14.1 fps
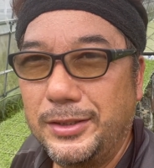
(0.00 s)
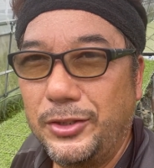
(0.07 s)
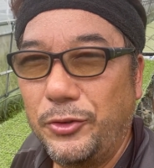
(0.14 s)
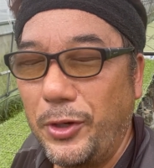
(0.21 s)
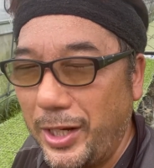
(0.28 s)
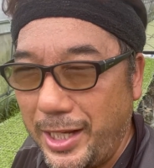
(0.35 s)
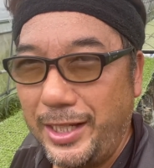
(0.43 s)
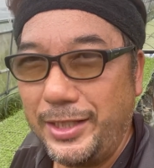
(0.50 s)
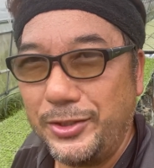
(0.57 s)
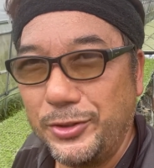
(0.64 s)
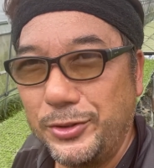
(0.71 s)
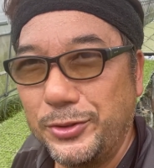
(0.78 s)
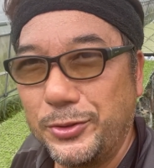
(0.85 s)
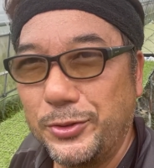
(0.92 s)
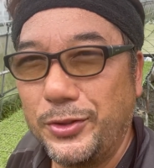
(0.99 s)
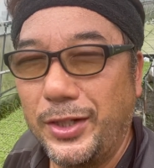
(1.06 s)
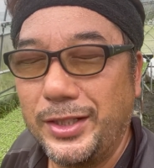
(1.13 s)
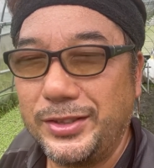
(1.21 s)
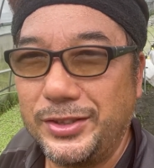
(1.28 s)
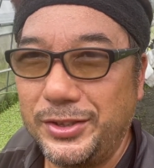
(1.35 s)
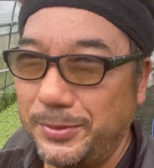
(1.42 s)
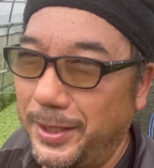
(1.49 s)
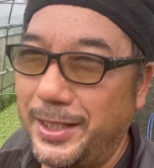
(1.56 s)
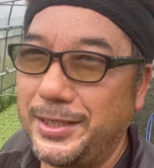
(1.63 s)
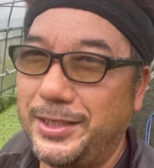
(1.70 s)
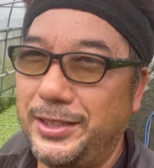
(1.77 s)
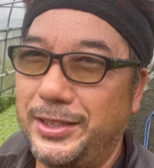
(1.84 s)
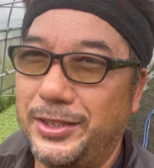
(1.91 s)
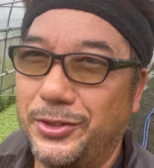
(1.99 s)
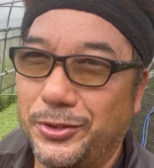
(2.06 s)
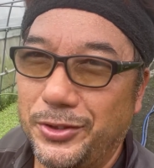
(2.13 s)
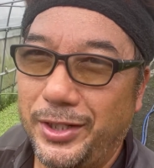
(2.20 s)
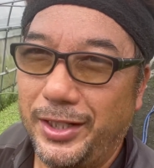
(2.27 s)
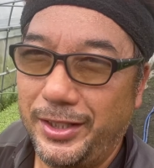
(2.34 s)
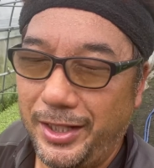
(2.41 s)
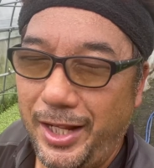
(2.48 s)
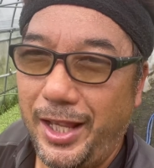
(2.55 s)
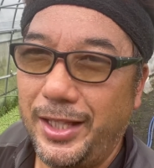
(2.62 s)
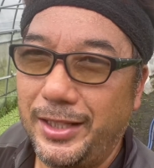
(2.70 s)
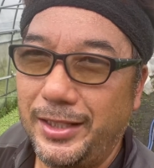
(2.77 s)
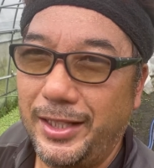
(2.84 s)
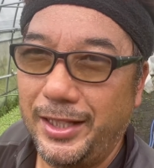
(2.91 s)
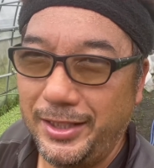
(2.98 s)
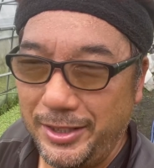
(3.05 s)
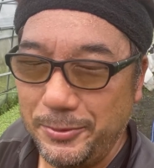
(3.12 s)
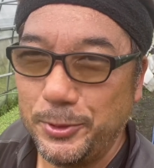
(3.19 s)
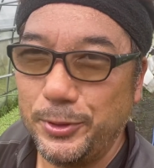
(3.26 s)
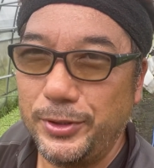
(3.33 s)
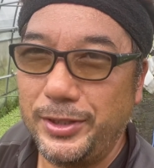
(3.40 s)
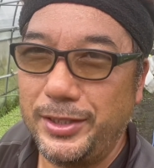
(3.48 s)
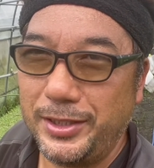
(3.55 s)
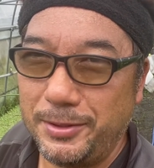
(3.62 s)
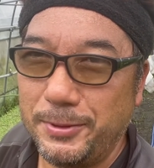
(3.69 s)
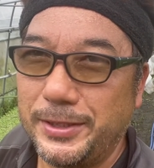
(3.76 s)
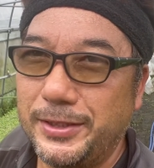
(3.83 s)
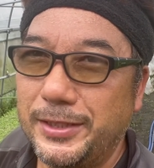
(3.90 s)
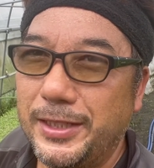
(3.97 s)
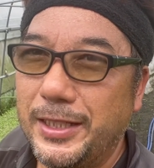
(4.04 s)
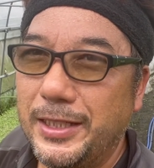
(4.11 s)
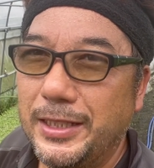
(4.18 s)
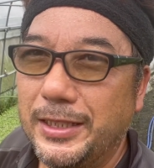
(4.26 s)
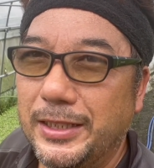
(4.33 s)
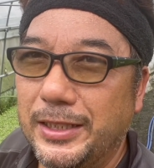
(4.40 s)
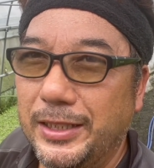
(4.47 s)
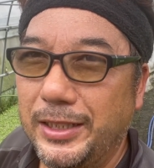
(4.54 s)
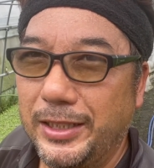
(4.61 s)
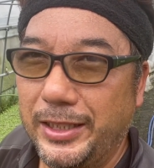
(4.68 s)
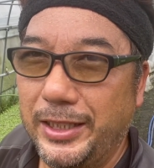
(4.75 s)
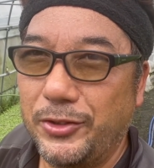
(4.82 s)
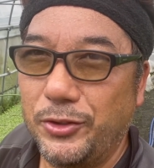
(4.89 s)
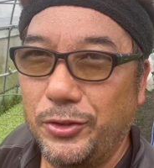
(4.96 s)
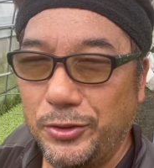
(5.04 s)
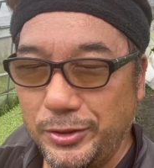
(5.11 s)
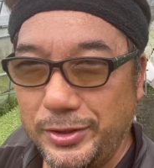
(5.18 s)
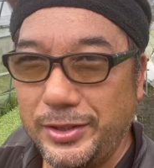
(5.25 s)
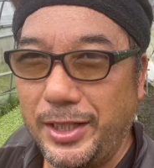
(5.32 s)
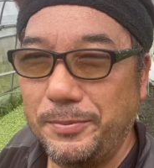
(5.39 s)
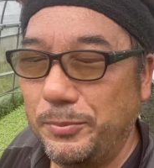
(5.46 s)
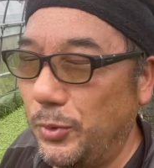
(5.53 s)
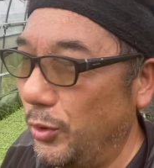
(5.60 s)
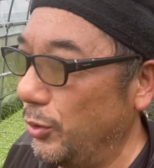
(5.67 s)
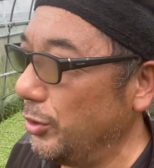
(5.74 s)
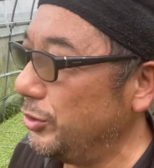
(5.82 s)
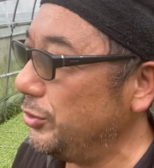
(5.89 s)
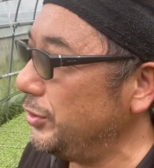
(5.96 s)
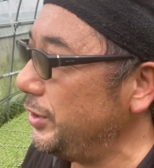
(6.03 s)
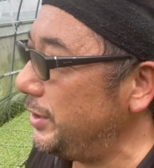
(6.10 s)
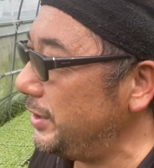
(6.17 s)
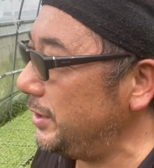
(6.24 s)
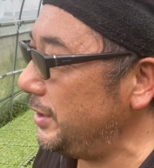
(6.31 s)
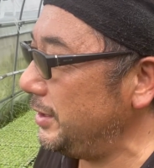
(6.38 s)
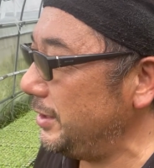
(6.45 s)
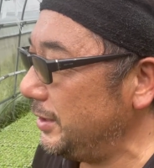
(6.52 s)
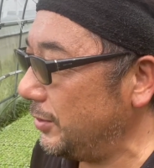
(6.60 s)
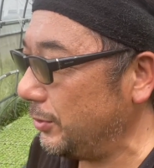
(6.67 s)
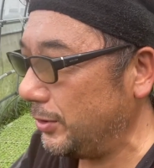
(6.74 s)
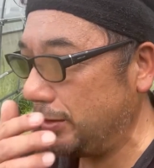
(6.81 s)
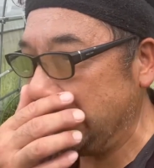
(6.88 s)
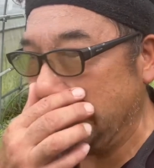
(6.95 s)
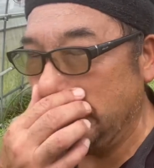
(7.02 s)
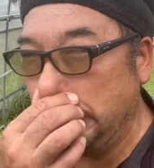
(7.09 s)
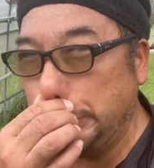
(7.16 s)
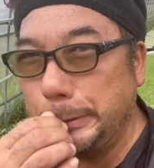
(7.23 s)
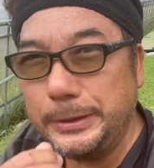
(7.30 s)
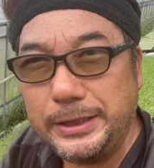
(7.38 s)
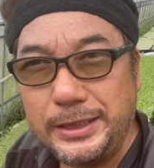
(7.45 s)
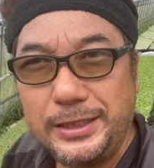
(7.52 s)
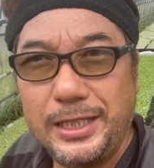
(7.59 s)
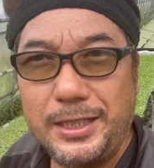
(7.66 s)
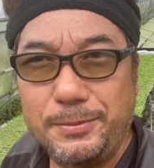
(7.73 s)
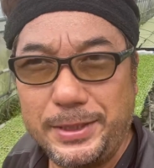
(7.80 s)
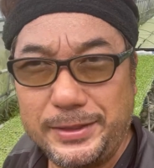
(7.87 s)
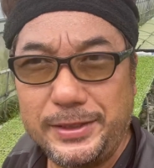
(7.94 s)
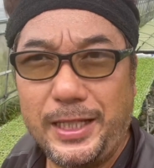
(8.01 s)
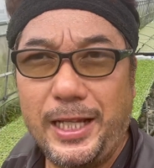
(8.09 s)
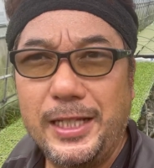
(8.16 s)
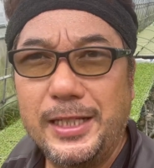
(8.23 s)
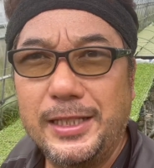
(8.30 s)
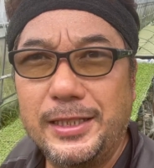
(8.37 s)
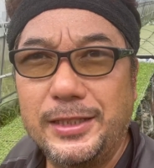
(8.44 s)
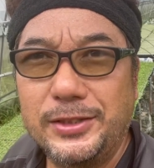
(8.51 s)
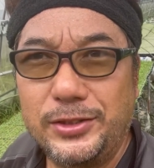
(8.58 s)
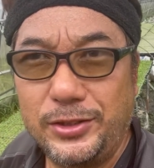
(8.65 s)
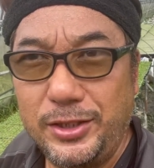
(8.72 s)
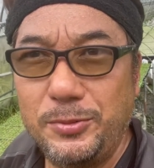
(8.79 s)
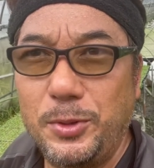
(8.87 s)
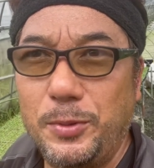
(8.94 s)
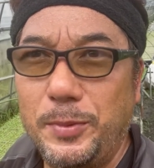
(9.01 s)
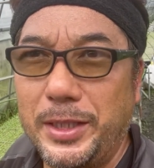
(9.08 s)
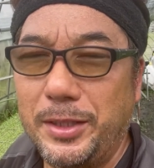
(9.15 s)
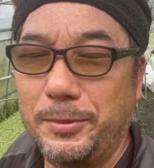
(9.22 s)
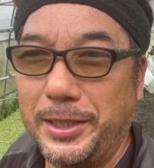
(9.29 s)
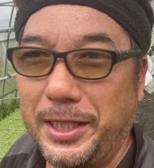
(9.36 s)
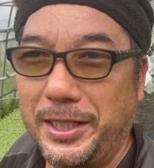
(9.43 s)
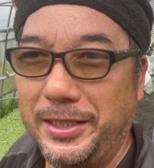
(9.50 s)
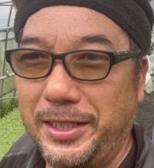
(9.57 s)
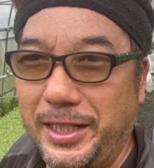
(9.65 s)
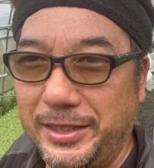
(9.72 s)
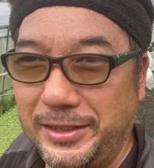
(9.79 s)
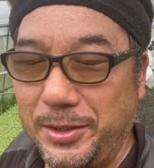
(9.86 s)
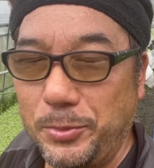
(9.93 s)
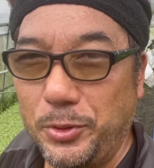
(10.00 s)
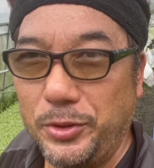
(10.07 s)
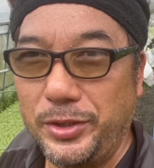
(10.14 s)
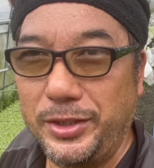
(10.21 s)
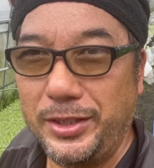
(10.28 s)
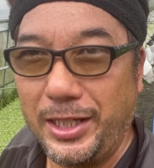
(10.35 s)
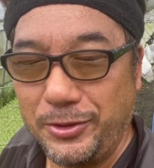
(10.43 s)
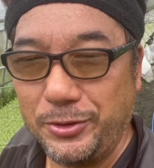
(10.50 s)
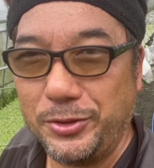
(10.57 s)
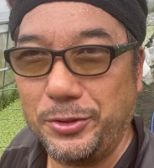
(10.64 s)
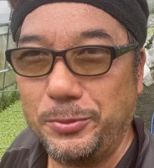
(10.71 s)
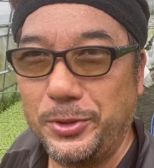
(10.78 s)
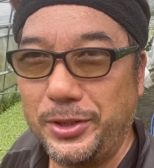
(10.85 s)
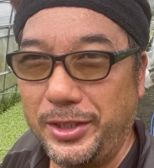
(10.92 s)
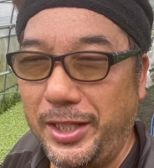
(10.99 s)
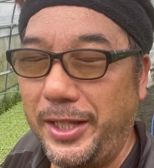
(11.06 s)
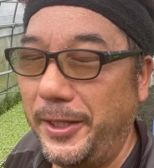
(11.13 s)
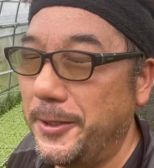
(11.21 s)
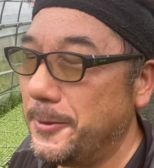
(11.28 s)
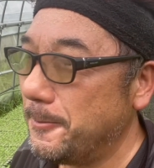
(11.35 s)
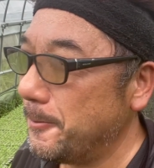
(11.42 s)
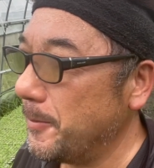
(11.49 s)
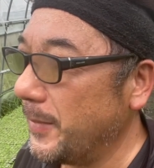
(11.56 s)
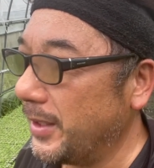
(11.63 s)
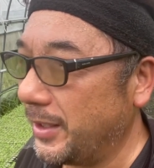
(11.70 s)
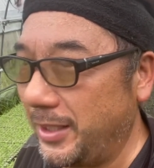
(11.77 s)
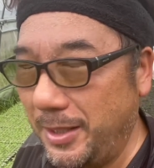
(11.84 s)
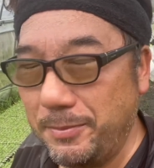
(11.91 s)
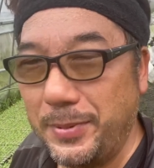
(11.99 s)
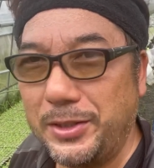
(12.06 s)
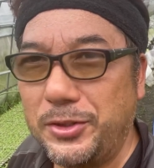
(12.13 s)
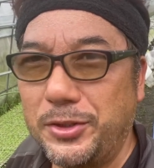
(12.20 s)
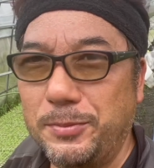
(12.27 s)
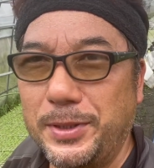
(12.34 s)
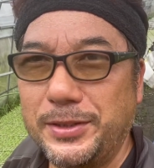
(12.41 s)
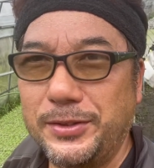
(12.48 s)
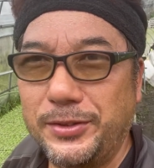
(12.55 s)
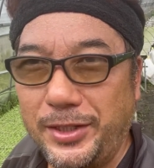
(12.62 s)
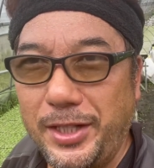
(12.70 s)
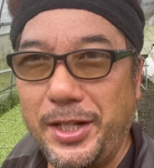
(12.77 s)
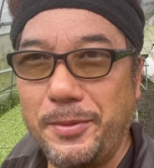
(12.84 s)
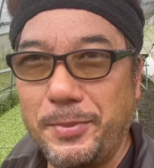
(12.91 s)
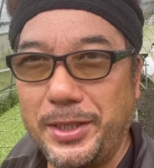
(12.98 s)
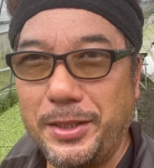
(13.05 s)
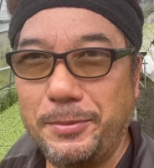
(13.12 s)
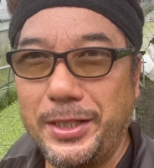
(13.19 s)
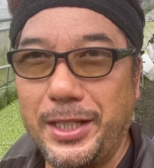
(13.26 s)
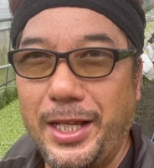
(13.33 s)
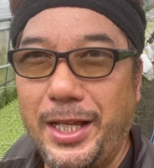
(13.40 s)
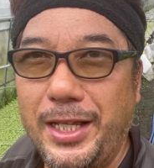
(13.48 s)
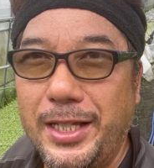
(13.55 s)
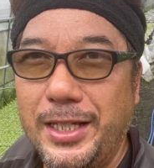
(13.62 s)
若いということは素晴らしいことなんでね、何でもできます。えー、このおじさんも51、今年52になりますが、それでもまだまだ何でもやろうと思ってね、頑張っておりますので、ね、まだまだ